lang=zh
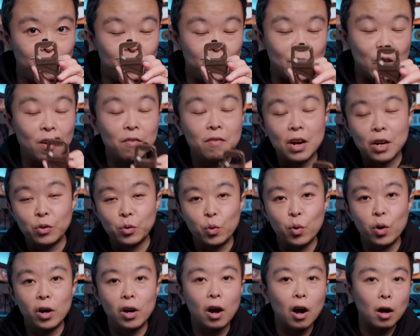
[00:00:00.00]
你要外
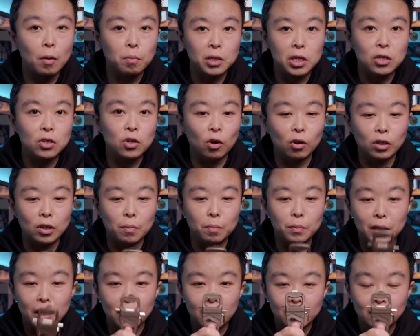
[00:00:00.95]
出喝个啤酒什
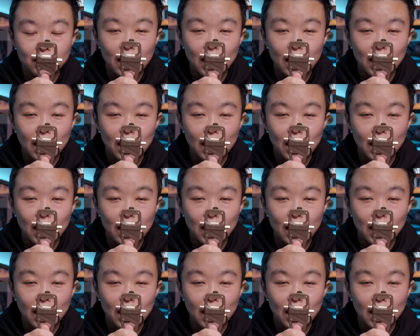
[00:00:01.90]
么的，